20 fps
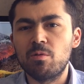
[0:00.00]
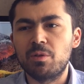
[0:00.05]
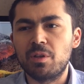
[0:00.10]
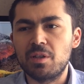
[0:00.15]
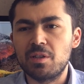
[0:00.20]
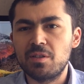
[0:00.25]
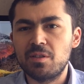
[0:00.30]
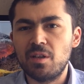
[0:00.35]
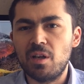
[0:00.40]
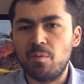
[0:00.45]
Honor
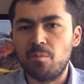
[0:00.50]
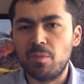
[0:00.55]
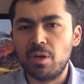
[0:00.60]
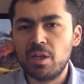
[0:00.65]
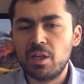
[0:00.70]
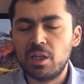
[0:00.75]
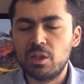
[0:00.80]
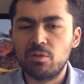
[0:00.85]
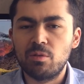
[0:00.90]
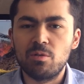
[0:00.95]

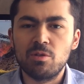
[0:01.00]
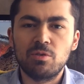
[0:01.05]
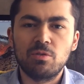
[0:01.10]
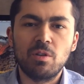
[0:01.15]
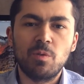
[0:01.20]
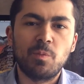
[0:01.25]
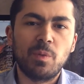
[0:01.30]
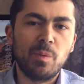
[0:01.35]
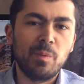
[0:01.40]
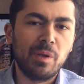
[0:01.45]
7A, который
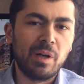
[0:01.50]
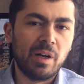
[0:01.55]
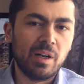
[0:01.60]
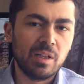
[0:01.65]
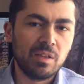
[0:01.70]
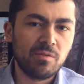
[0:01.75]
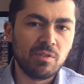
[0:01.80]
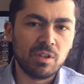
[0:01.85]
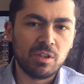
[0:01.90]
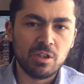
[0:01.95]
стоит
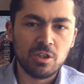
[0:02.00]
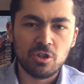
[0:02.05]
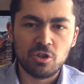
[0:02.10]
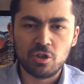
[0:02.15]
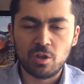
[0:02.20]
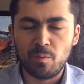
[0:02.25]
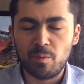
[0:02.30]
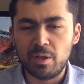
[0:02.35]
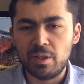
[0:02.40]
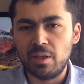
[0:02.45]
примерно на 2000
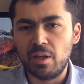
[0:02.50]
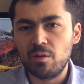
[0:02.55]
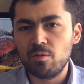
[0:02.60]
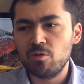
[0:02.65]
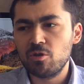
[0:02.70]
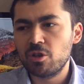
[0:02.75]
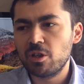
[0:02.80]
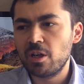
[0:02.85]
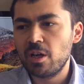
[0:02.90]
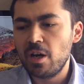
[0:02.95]
рублей
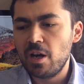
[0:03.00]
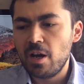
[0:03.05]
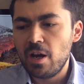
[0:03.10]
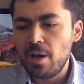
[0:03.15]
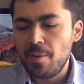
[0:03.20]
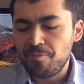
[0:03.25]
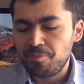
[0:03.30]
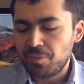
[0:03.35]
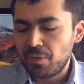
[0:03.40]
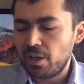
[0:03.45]
дороже.
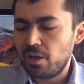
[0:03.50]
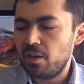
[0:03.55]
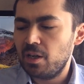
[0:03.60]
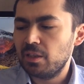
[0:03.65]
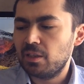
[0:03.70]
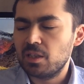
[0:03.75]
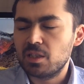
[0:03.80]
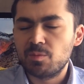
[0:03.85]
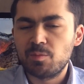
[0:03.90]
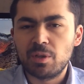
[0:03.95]
А
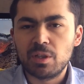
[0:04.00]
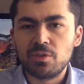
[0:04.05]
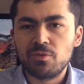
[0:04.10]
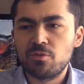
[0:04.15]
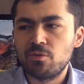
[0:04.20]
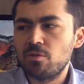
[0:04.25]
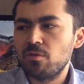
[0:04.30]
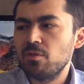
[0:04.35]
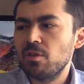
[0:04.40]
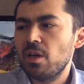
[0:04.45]
Это
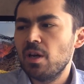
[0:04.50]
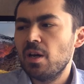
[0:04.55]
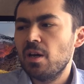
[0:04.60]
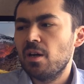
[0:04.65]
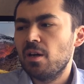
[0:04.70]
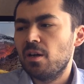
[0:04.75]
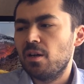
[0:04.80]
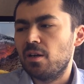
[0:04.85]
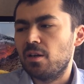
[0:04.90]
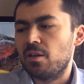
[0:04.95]
смартфон
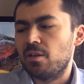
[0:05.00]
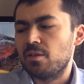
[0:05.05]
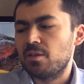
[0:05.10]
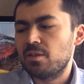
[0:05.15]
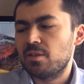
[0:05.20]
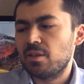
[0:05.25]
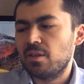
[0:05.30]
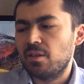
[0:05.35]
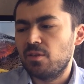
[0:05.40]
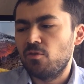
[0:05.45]
э,
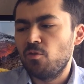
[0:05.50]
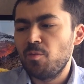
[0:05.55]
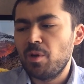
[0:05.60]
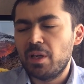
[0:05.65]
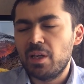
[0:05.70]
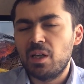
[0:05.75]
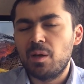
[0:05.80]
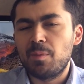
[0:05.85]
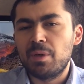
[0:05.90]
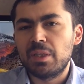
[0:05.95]
с двумя
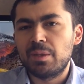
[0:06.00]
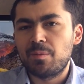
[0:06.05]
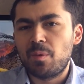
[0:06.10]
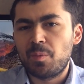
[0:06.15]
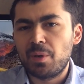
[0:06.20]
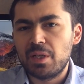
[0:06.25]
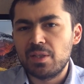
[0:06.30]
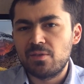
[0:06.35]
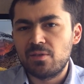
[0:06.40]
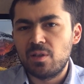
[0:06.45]
гигабайтами
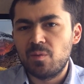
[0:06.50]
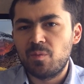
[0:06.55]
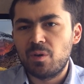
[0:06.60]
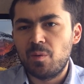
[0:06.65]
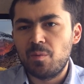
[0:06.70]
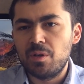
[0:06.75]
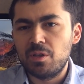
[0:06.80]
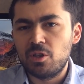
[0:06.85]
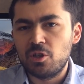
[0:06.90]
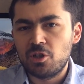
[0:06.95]
оперативной
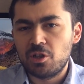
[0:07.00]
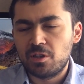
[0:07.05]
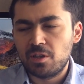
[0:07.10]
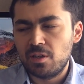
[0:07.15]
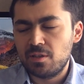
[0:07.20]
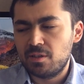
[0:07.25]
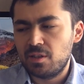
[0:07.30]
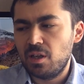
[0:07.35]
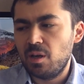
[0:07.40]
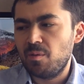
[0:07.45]
памяти,
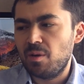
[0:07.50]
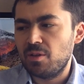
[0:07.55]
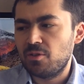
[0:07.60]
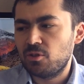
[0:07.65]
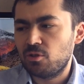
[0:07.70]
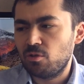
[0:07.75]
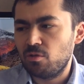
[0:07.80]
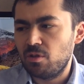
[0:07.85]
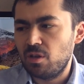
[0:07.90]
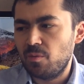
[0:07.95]
16 гигабайт
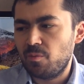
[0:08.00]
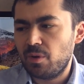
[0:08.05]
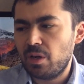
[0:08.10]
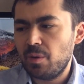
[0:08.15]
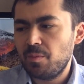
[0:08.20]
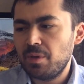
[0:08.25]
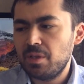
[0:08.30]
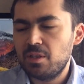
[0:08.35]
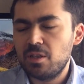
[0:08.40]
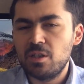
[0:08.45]
встроенной
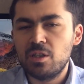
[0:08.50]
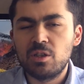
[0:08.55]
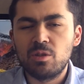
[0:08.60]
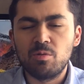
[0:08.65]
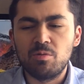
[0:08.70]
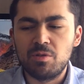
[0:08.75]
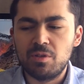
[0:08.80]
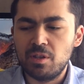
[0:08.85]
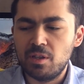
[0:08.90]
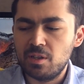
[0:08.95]
памяти.
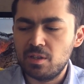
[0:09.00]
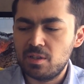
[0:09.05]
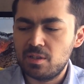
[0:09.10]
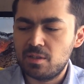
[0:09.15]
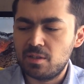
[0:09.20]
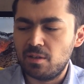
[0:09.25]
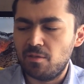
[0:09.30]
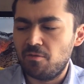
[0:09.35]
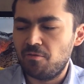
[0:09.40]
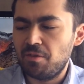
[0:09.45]
Тут
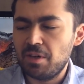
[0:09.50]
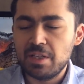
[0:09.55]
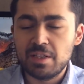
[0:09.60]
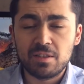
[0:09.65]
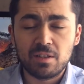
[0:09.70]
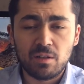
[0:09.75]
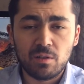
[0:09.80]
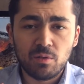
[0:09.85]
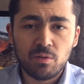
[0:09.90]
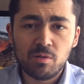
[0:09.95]
есть
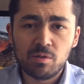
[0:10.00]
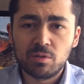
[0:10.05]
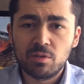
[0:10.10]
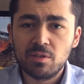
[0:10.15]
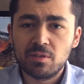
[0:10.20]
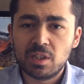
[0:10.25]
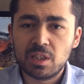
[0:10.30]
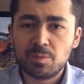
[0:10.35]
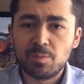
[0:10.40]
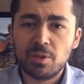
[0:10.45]
Face Unlock, то
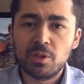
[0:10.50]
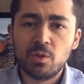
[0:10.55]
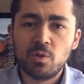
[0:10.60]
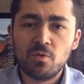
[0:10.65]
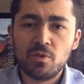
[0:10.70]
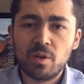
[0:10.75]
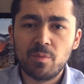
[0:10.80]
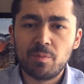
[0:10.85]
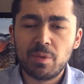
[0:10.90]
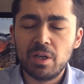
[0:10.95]
есть
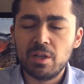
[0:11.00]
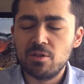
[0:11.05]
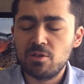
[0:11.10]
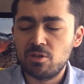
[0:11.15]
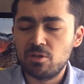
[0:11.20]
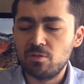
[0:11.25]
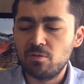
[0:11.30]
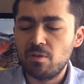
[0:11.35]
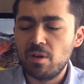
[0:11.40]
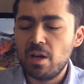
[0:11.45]
разблокировка по
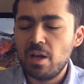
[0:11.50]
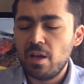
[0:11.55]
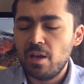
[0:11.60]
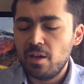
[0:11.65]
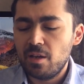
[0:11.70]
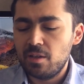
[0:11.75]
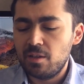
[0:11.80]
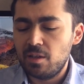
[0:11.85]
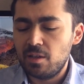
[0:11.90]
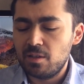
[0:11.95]
лицу,
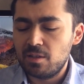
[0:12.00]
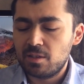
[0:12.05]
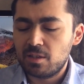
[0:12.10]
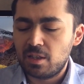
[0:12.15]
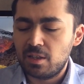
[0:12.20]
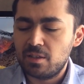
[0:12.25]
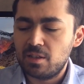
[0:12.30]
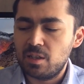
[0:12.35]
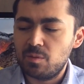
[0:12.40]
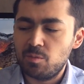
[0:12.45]
есть
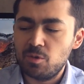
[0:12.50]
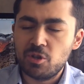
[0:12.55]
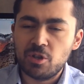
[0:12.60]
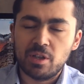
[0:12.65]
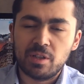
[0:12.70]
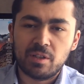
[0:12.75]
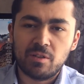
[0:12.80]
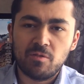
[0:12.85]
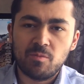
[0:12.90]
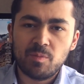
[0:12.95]
сканер
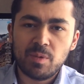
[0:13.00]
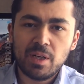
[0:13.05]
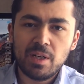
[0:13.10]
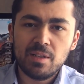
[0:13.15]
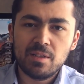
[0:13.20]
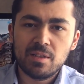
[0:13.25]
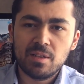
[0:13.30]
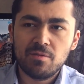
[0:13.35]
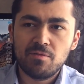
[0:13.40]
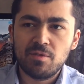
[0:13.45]
отпечатков
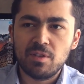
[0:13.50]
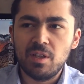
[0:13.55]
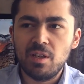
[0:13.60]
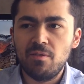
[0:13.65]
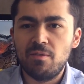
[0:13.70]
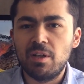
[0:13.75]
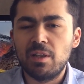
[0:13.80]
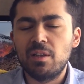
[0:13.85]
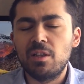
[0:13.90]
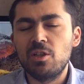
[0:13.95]
пальцев, и
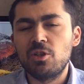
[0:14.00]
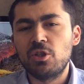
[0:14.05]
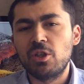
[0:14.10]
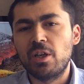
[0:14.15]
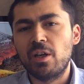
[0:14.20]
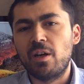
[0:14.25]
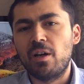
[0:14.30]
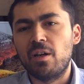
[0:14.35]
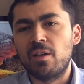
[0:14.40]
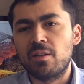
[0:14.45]
в
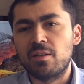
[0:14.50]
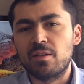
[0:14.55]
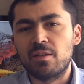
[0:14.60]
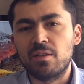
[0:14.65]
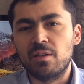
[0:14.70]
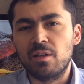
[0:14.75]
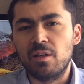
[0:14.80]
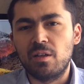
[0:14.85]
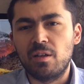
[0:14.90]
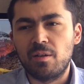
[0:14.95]
отличие от
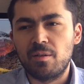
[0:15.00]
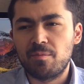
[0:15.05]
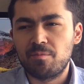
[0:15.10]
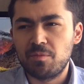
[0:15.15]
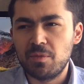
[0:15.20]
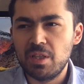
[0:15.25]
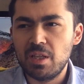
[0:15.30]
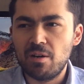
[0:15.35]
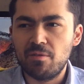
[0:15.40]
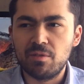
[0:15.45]
э,
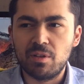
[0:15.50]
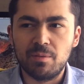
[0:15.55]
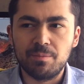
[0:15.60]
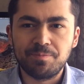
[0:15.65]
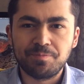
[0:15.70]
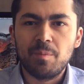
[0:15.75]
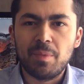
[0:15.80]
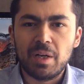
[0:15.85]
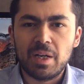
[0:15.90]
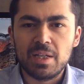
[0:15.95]

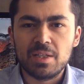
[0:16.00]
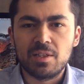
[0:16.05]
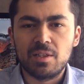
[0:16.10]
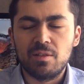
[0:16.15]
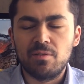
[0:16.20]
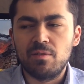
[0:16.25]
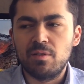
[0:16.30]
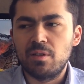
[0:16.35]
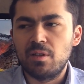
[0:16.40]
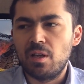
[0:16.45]
недавно
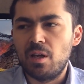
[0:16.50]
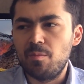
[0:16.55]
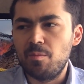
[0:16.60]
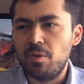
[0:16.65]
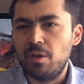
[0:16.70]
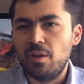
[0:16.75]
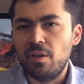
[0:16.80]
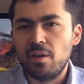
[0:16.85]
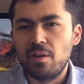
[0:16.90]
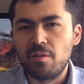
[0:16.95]
показанного
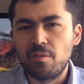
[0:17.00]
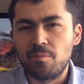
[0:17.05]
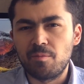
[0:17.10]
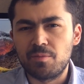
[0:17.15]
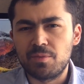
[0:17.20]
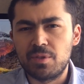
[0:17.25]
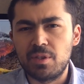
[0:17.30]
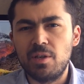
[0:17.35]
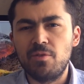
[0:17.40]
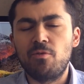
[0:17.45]
нами
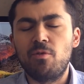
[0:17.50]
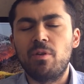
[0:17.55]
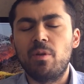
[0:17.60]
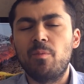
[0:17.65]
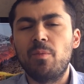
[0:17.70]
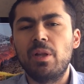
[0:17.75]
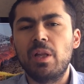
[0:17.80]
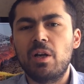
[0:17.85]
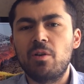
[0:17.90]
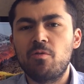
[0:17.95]
телефона
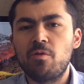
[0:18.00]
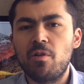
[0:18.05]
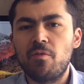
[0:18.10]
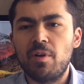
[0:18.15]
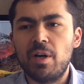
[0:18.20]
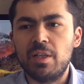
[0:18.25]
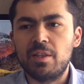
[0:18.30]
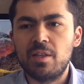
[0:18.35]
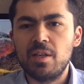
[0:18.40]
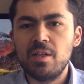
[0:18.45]
Black
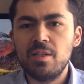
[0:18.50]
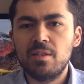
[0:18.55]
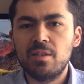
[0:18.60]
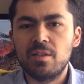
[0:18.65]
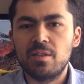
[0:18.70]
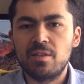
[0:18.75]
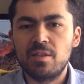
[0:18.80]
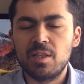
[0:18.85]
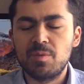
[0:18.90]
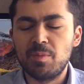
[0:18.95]
A30,
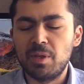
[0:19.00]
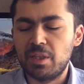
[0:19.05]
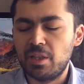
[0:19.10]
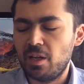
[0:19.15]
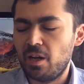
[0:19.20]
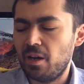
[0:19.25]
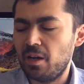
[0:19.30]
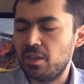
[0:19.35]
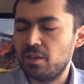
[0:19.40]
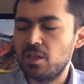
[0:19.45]
а здесь
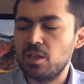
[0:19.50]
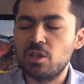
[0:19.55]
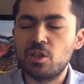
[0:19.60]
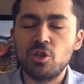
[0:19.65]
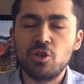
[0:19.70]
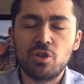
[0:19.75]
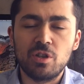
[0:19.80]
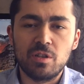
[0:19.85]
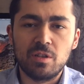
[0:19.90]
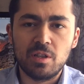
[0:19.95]
батарея на
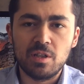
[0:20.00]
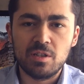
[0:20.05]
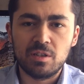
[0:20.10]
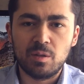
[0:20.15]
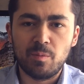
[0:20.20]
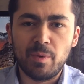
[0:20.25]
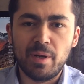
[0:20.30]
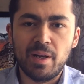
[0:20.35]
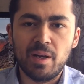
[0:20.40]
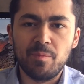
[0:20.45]

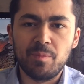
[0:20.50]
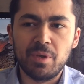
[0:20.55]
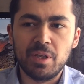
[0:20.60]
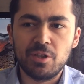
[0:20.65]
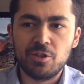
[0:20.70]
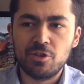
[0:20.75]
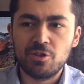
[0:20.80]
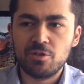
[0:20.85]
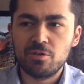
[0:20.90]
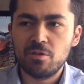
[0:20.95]
3300
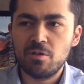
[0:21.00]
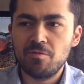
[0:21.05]
мАч,